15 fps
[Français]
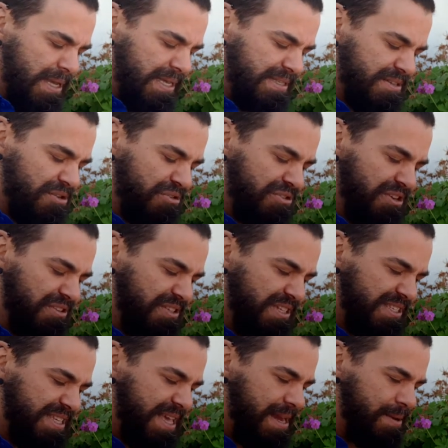C'est le temps
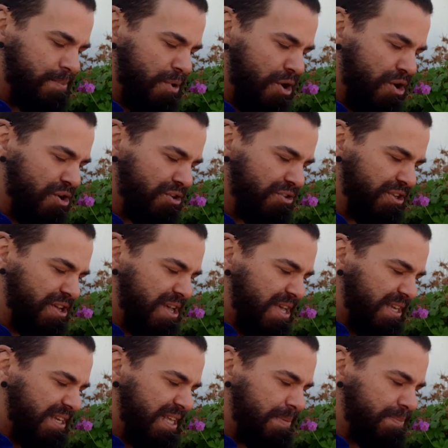des ciels mornes,
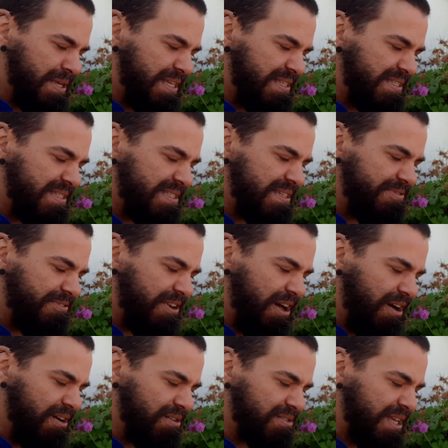des bises
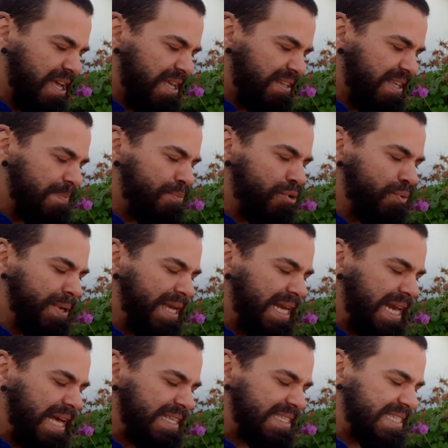sifflantes, des pluies
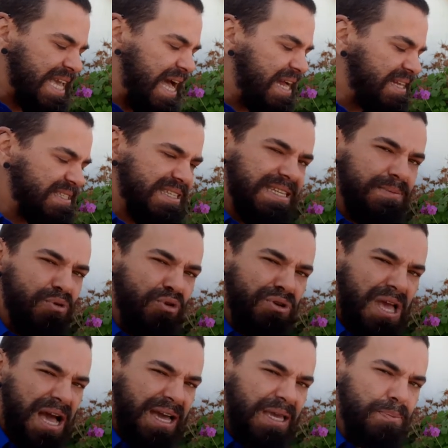glaciales et des
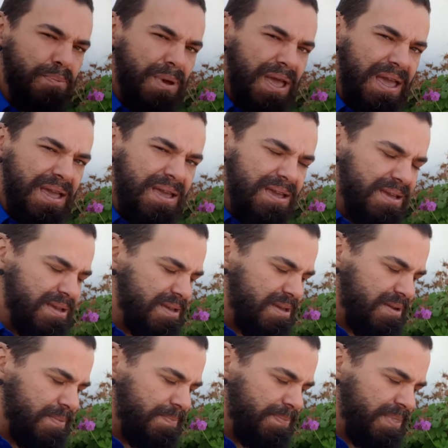brouillards épais.
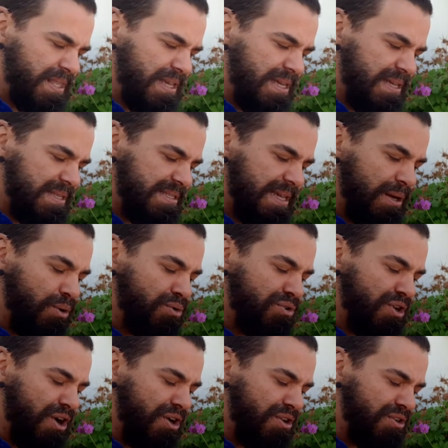C'est
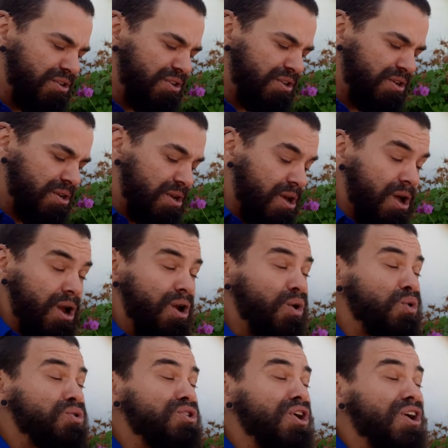l'automne,
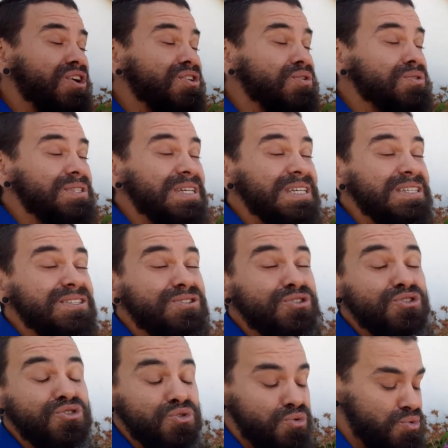l'automne au
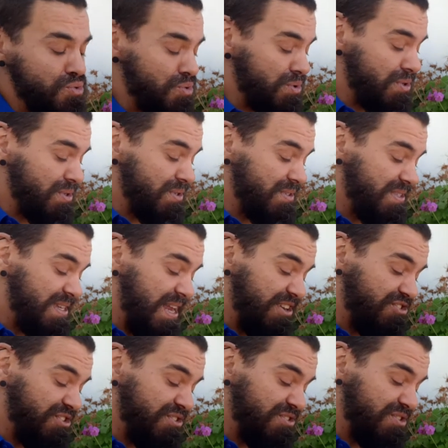triste jour, dit la
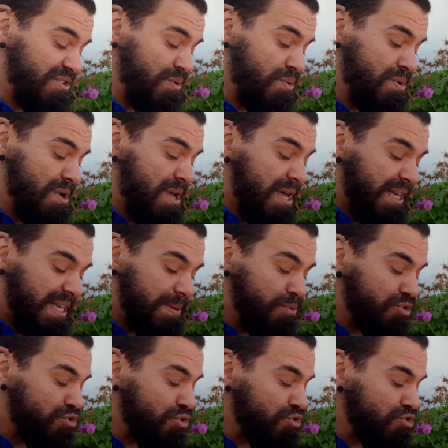chanson, qui
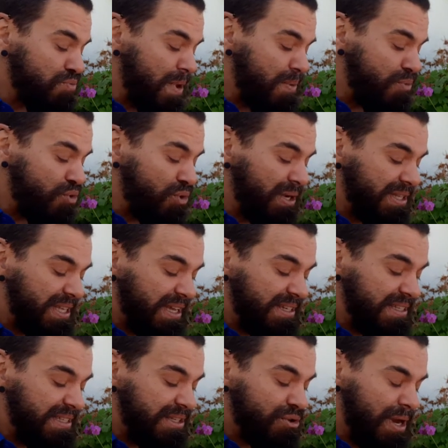mesure du même coup
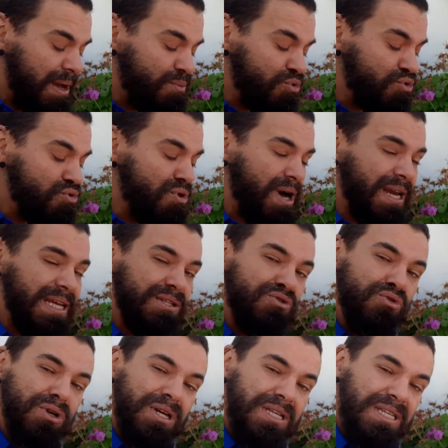l'éternité de l'amour à la
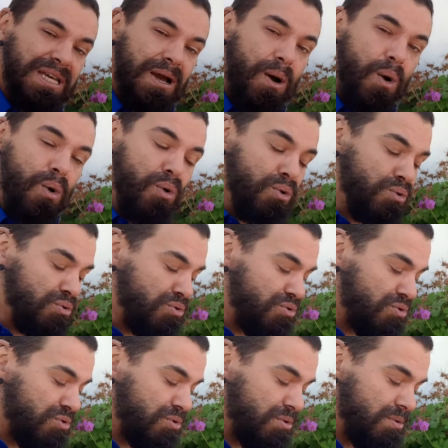durée des
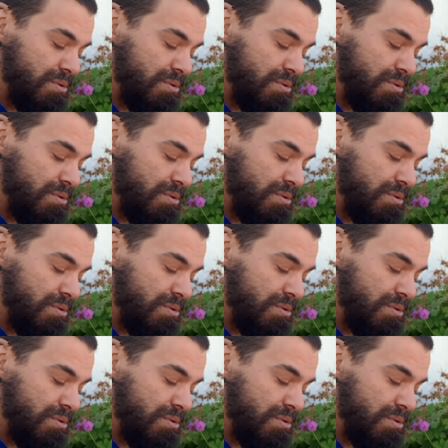roses.